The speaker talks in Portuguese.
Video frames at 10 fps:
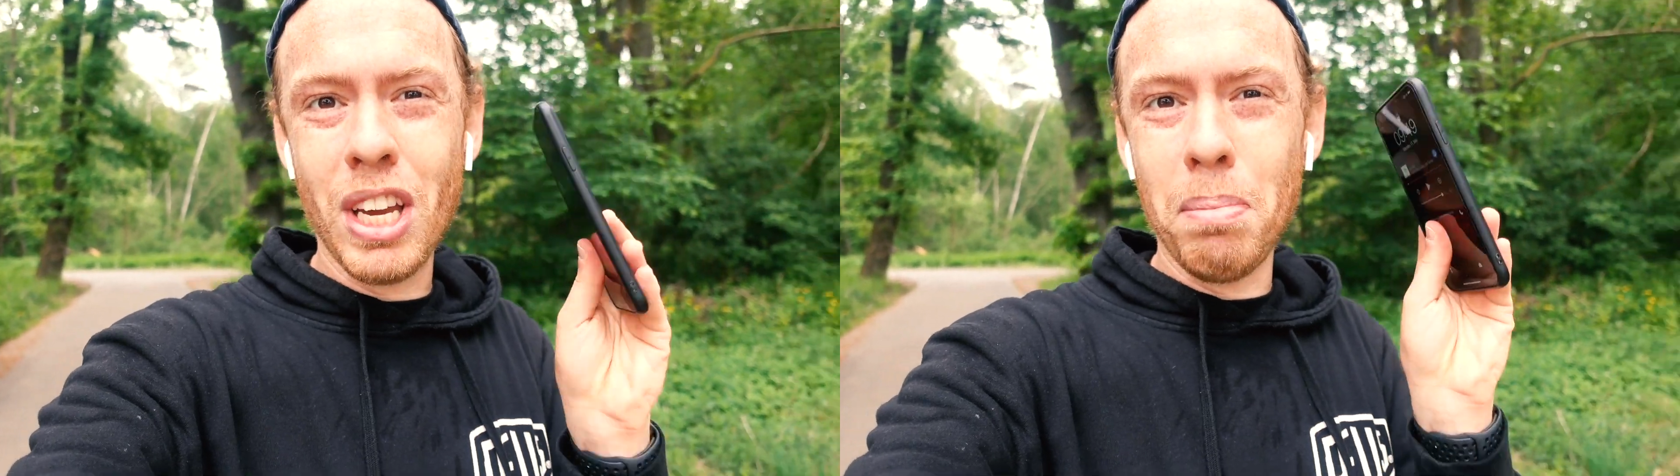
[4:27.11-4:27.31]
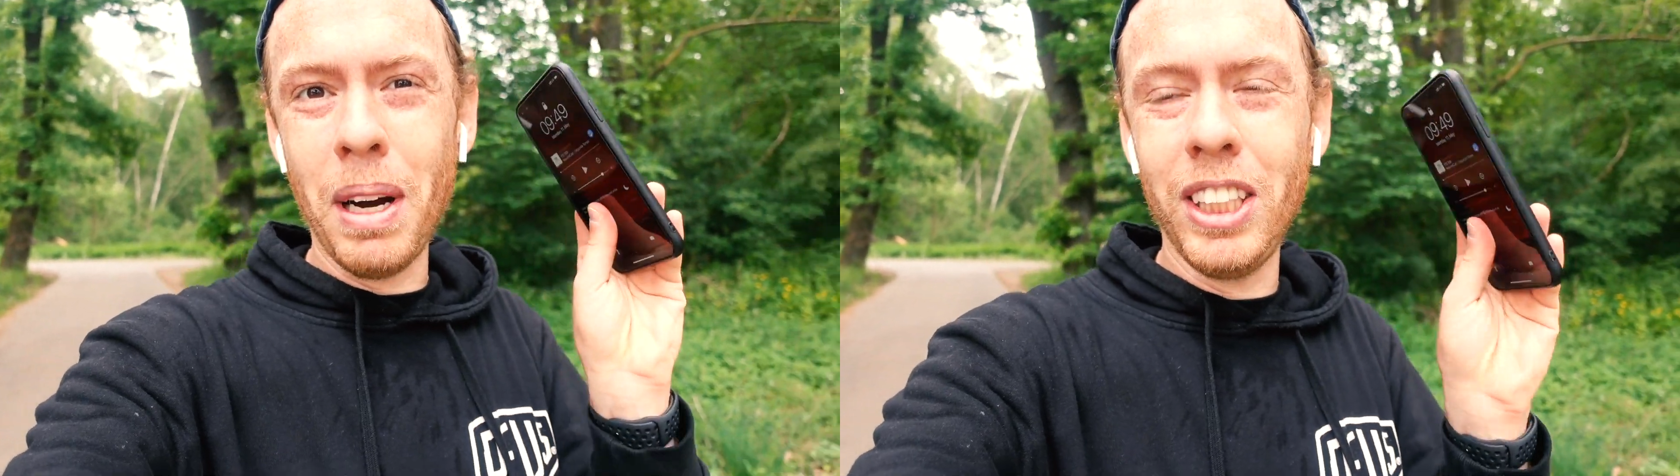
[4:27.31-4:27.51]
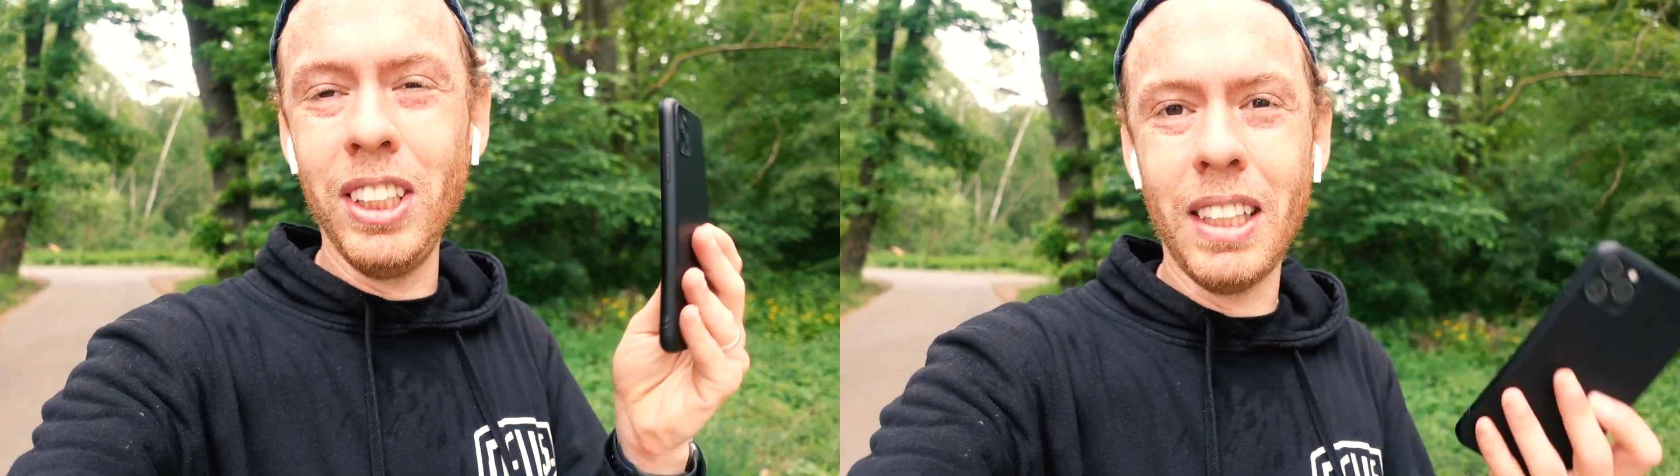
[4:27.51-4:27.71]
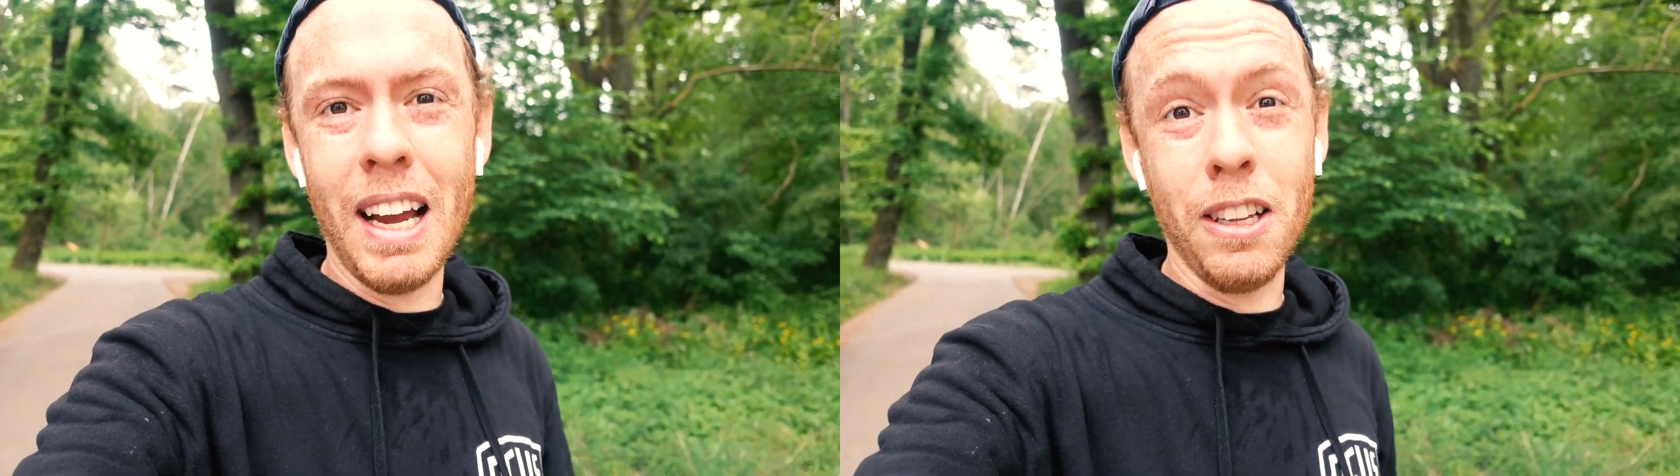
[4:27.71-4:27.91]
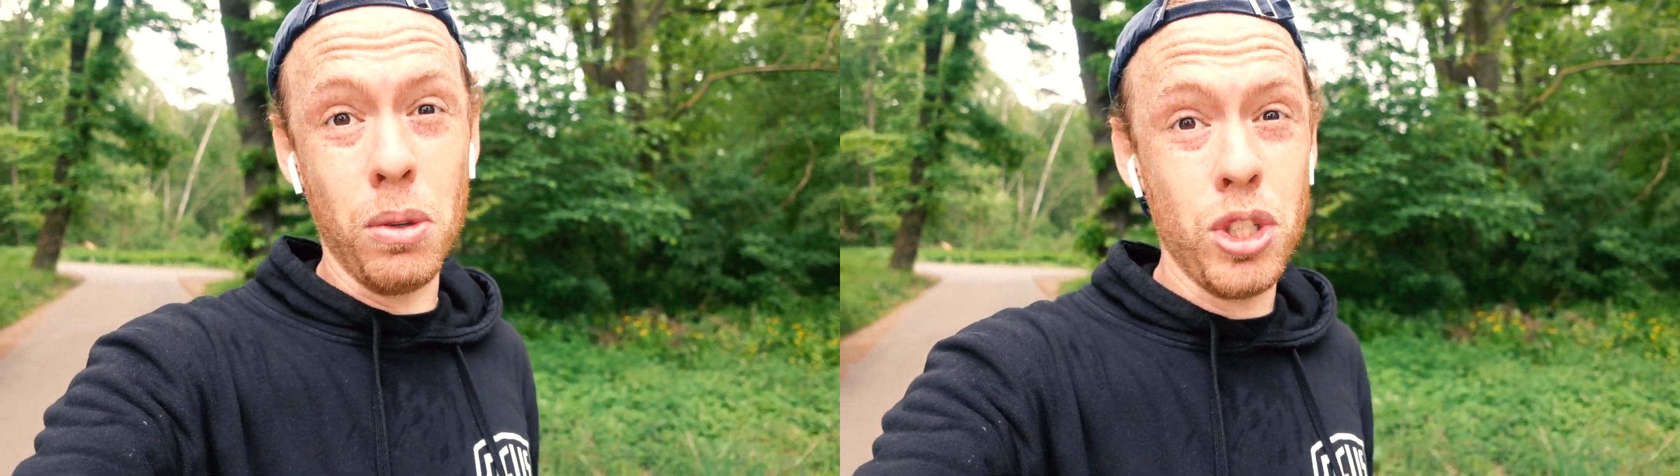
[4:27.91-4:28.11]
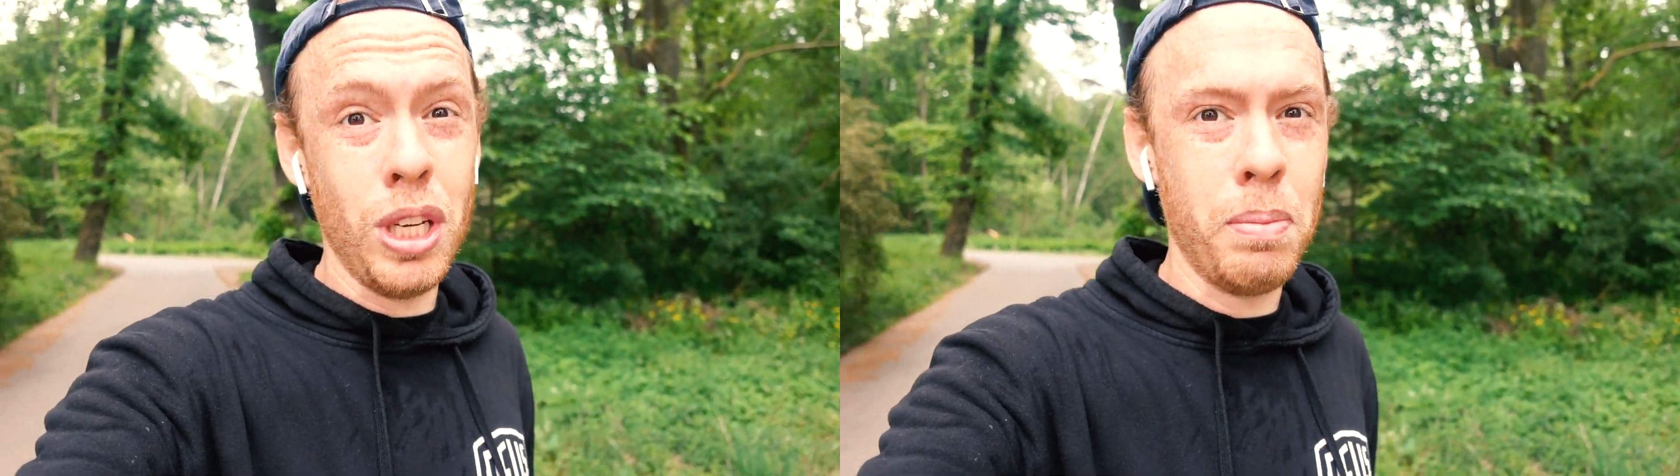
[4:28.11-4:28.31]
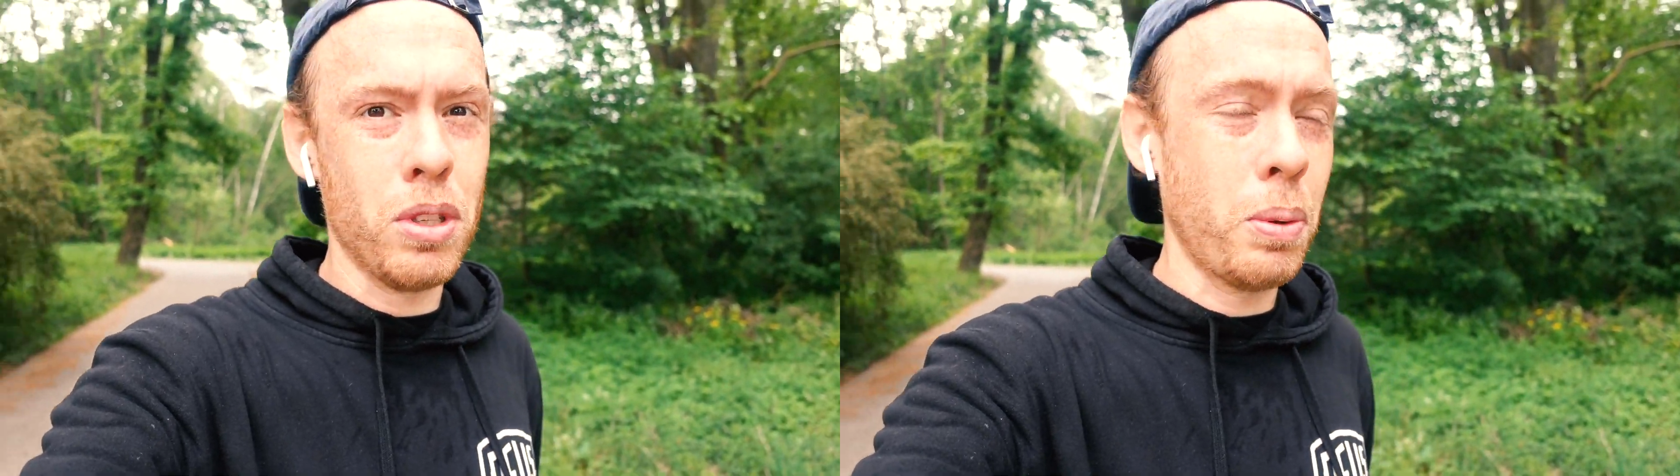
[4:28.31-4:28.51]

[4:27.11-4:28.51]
que a parte interna, os chips,